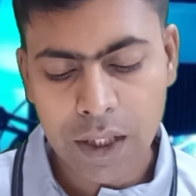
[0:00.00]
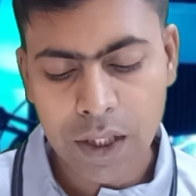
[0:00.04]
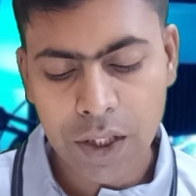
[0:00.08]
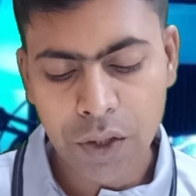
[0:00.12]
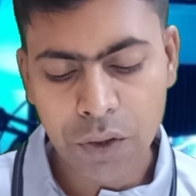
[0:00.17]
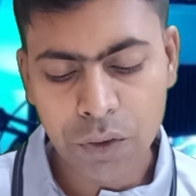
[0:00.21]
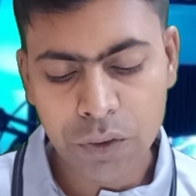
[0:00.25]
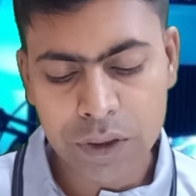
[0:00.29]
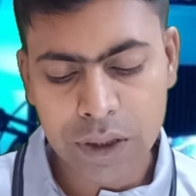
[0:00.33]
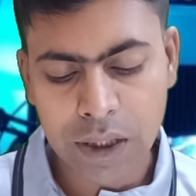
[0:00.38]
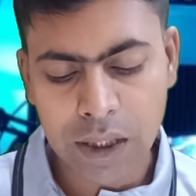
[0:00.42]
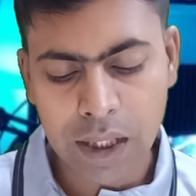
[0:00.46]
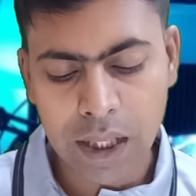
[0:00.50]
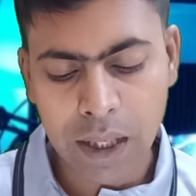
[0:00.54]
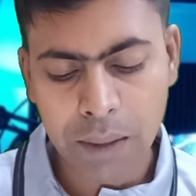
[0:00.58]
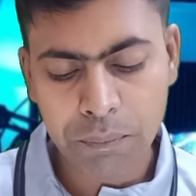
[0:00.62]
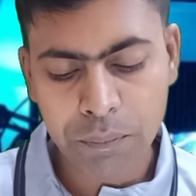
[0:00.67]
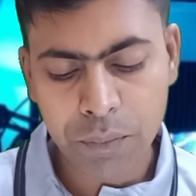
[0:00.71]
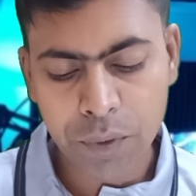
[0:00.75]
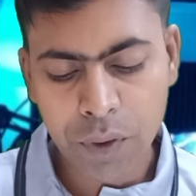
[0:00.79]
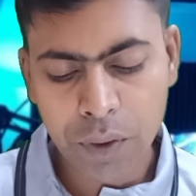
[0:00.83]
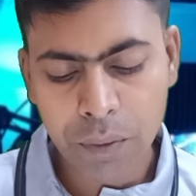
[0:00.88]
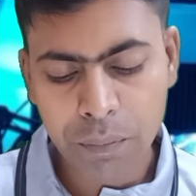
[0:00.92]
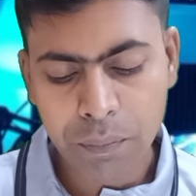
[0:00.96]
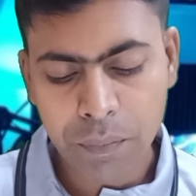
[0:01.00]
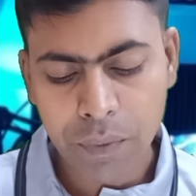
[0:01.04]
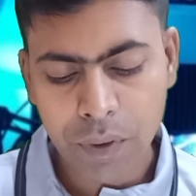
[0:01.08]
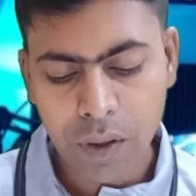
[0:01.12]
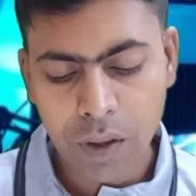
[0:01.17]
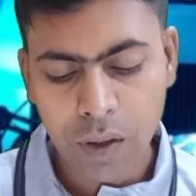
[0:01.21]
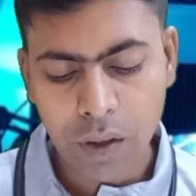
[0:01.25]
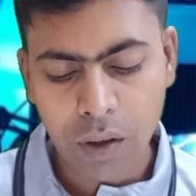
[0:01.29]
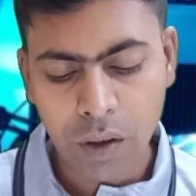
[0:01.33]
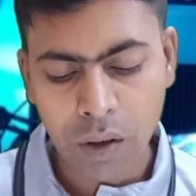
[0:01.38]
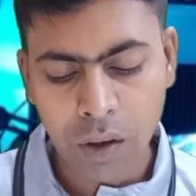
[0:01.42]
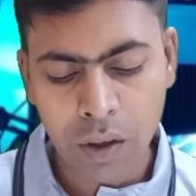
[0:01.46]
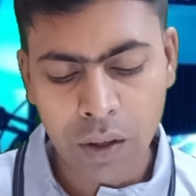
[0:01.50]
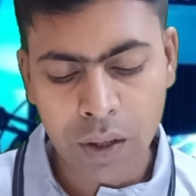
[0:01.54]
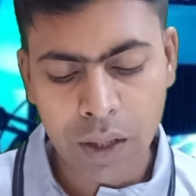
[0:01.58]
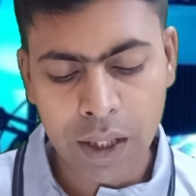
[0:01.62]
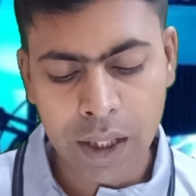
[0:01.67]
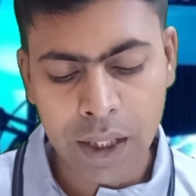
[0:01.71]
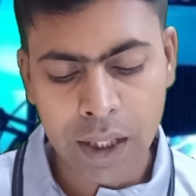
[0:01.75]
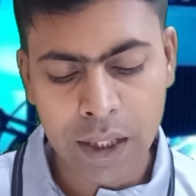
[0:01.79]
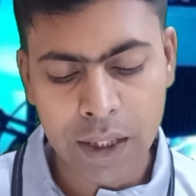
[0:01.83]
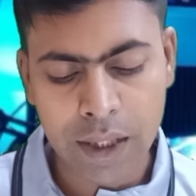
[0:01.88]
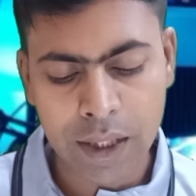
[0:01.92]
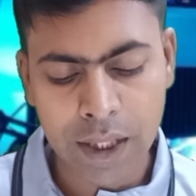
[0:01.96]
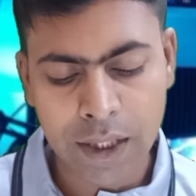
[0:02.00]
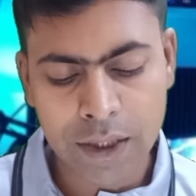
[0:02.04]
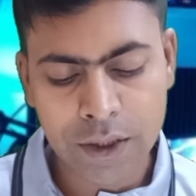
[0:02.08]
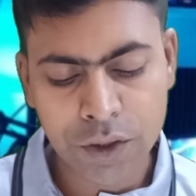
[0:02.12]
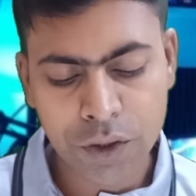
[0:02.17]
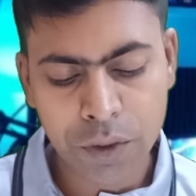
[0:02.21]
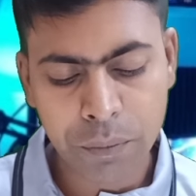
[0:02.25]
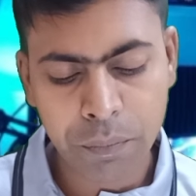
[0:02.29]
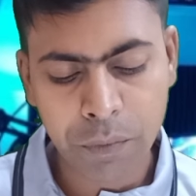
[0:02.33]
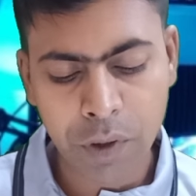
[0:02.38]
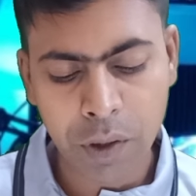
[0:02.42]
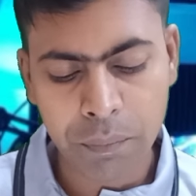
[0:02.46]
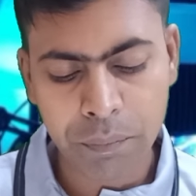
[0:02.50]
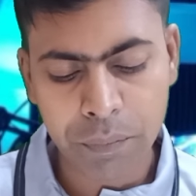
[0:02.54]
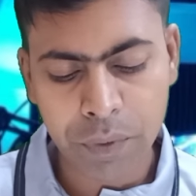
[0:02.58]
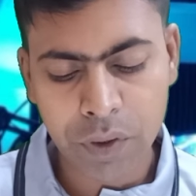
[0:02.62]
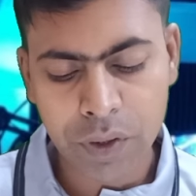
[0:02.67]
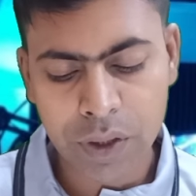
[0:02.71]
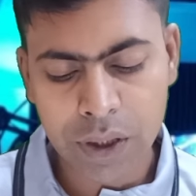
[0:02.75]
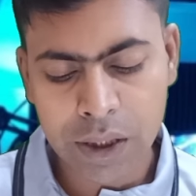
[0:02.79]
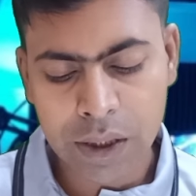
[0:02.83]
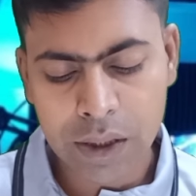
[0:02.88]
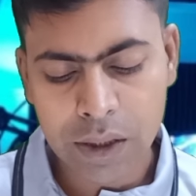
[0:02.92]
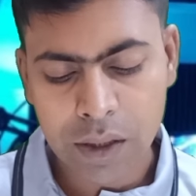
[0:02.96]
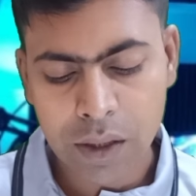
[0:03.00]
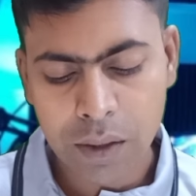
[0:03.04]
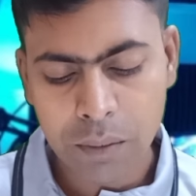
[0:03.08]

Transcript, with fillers: ইউজ এ ল্যাপটপ অর এ ডেস্কটপ কম্পিউটার